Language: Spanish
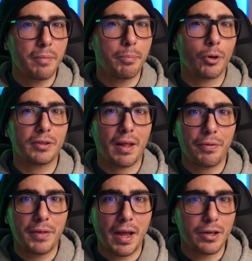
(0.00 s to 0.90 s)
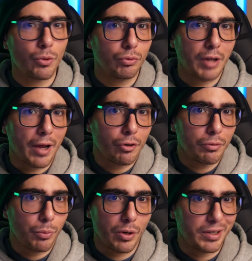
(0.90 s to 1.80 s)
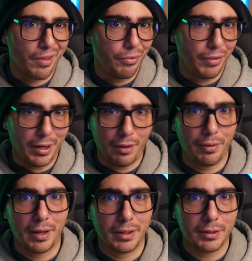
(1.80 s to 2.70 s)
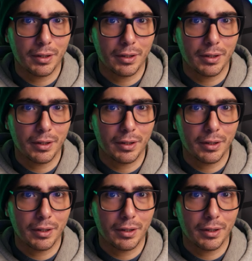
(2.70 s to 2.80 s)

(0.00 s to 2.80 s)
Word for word: importancia resultaron pues en cenizas,